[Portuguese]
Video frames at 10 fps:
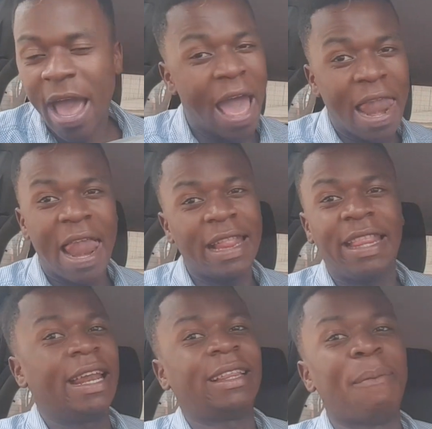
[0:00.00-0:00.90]
ela
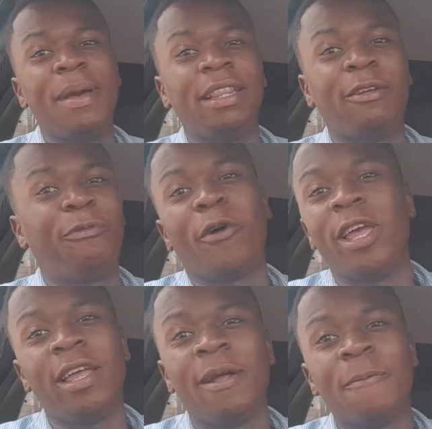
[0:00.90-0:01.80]
diretamente
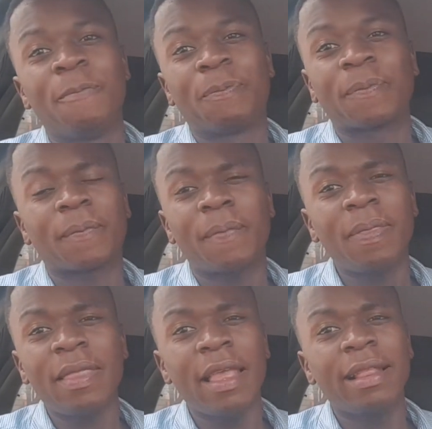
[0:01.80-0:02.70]
foi
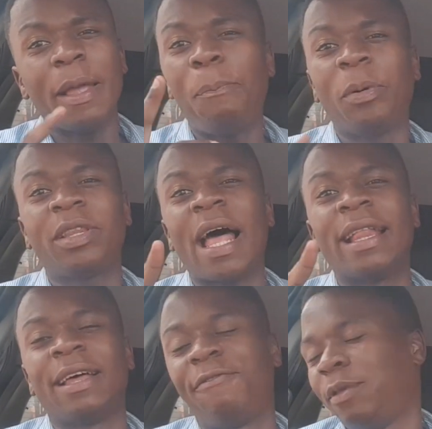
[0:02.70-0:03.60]

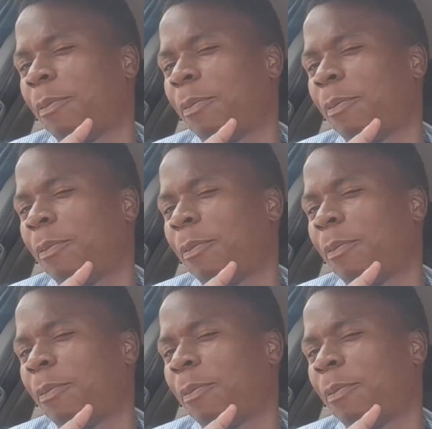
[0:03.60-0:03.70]
deportada.